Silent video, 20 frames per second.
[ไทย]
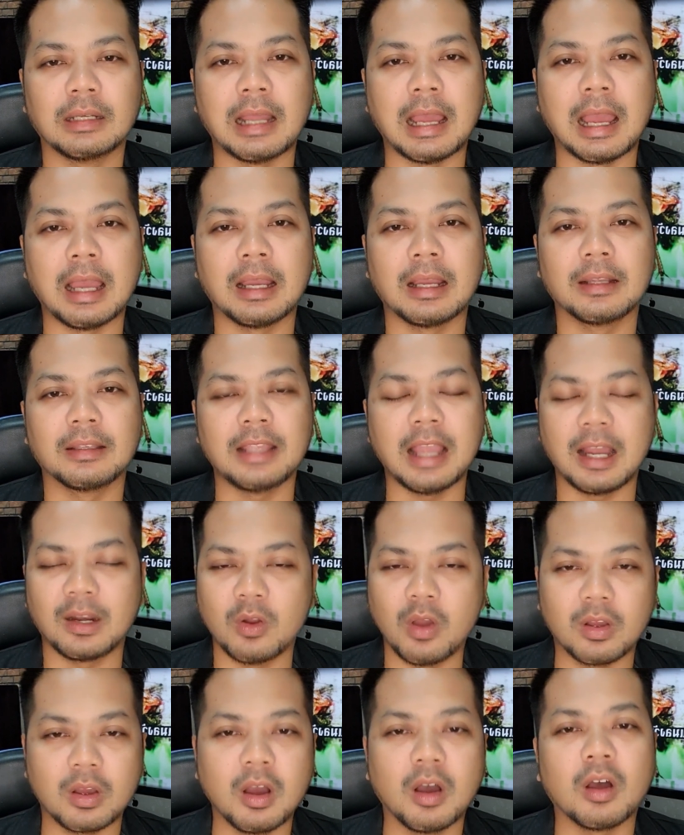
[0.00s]
นะ อย่าง
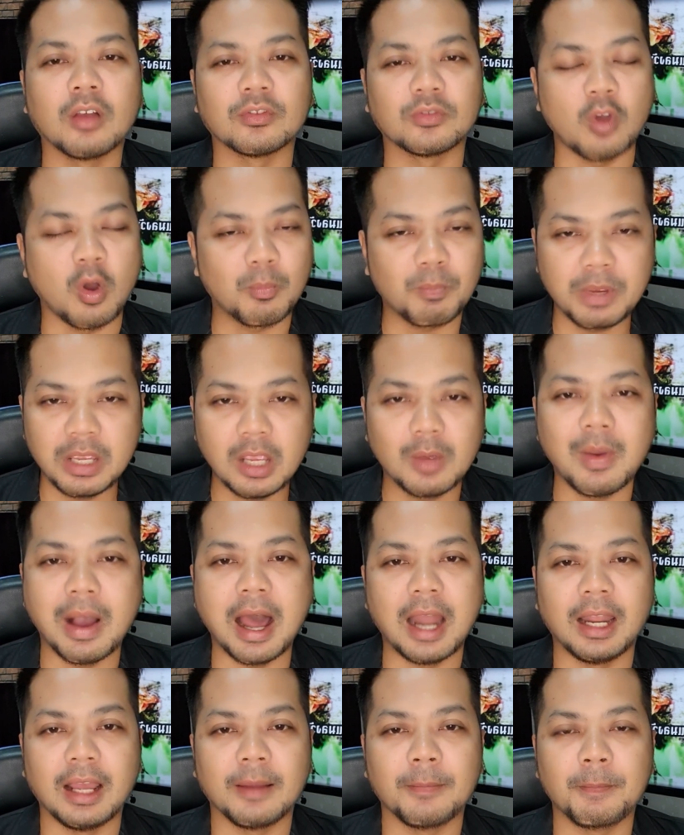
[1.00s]
น้อยก็สองปีก
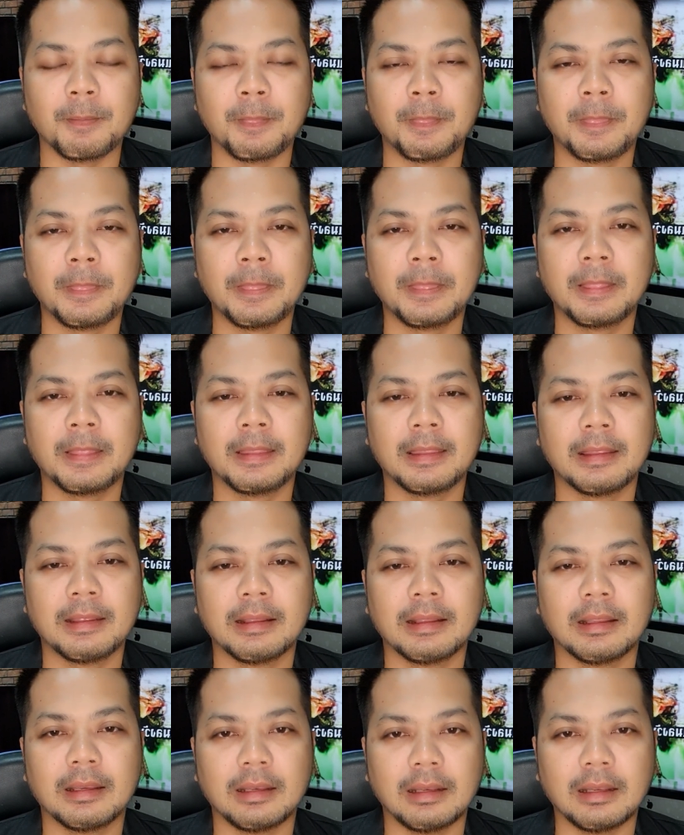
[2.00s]
ว่าแหละ
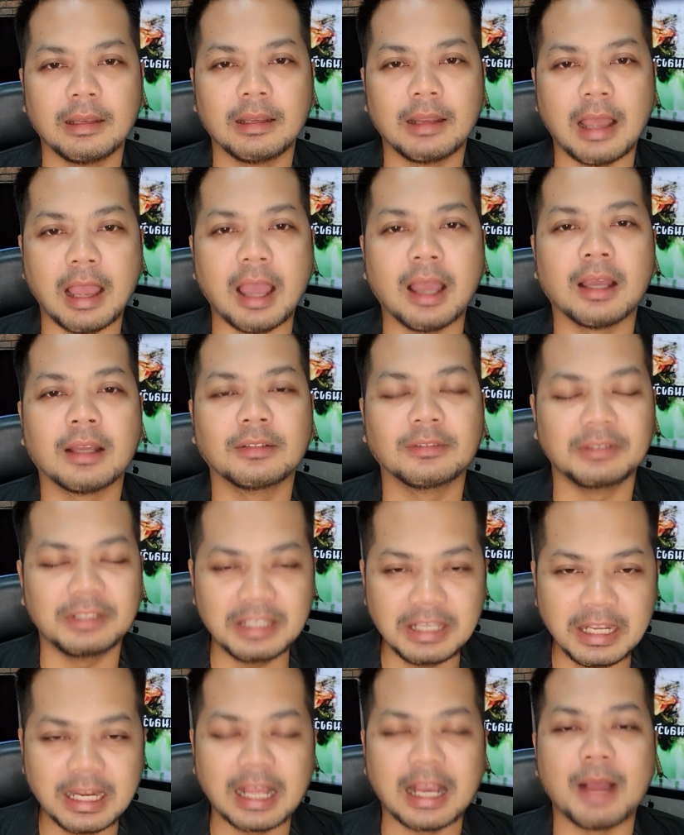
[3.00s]
อ่ะ
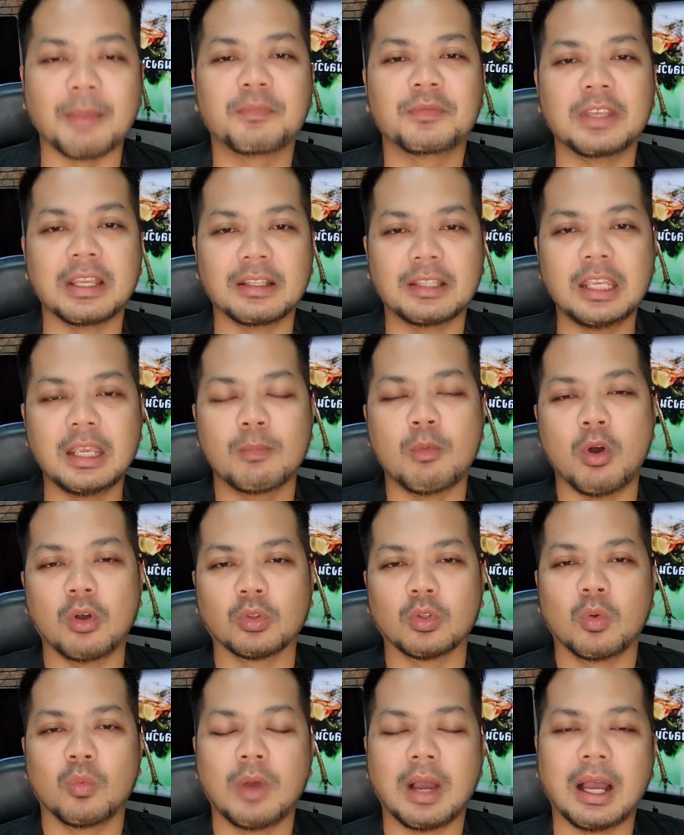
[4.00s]
นี่เลยครับ สิ่งที่บอก
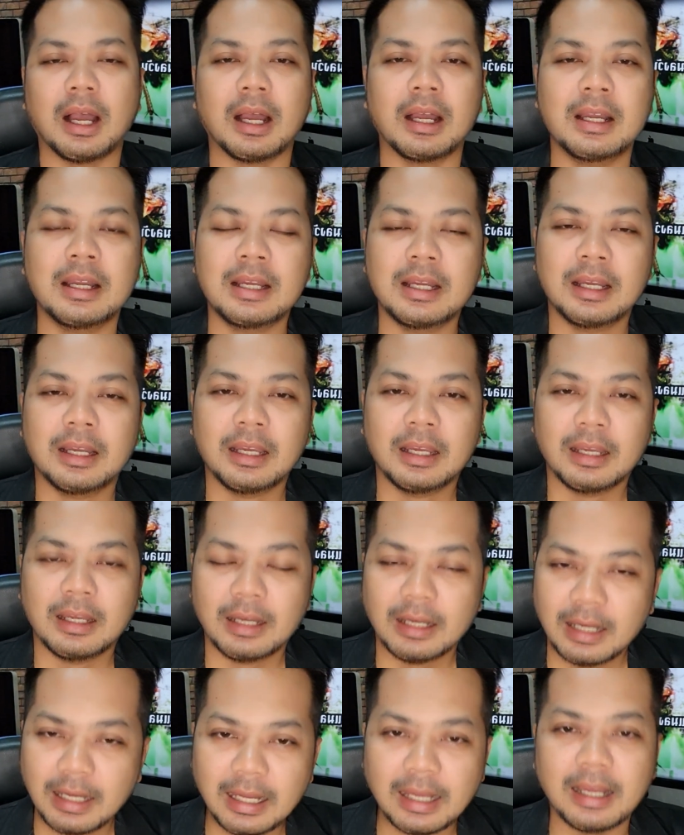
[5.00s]
ตรงว่า
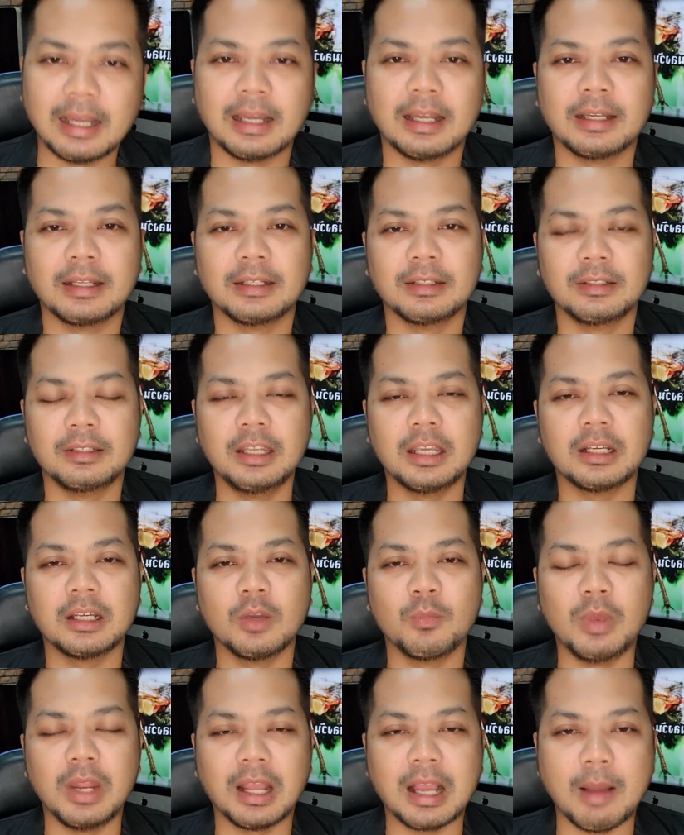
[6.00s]
นี่
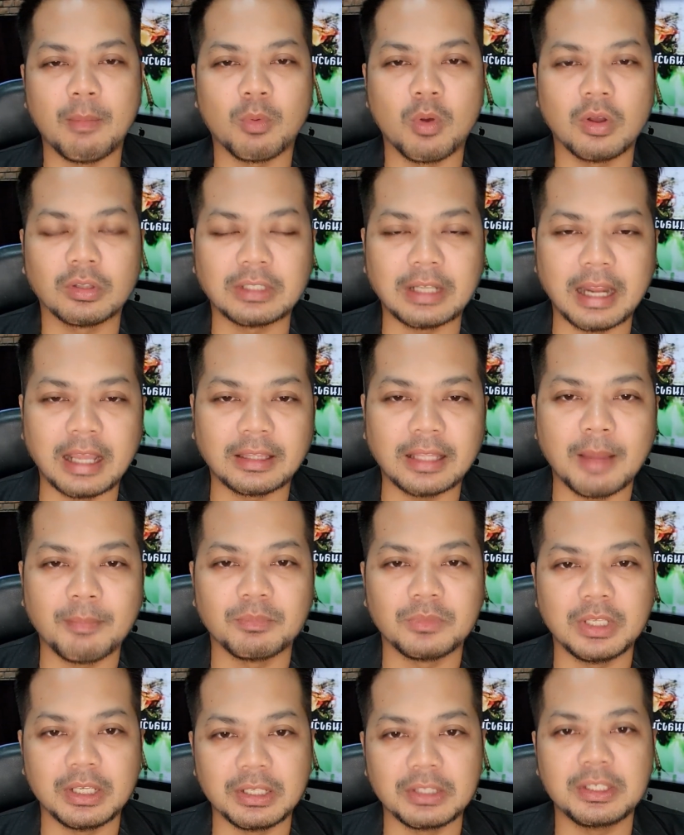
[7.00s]
คือวีรกรรมของทนายตั้ม
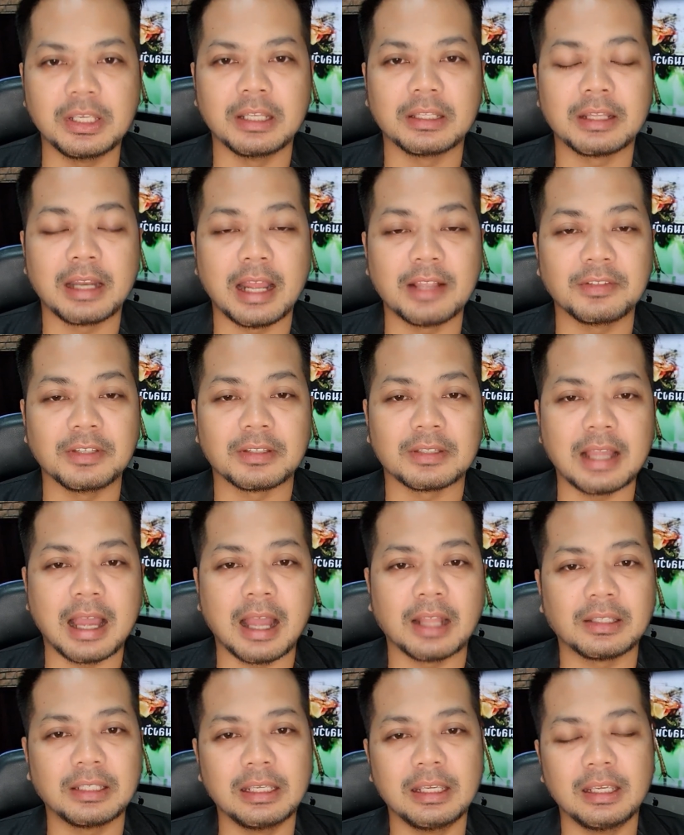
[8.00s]
จริงๆ ทนายสิทธา
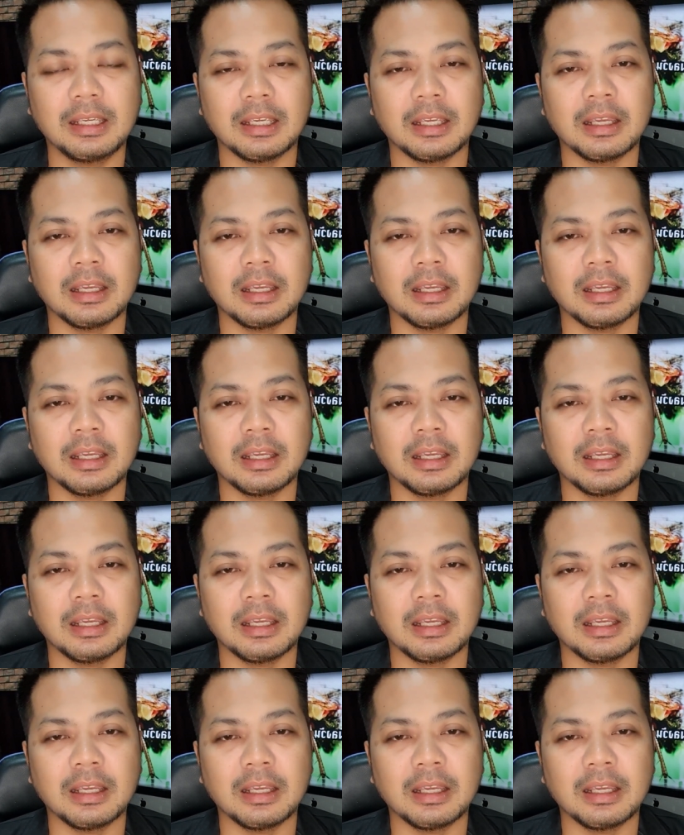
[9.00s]
ที่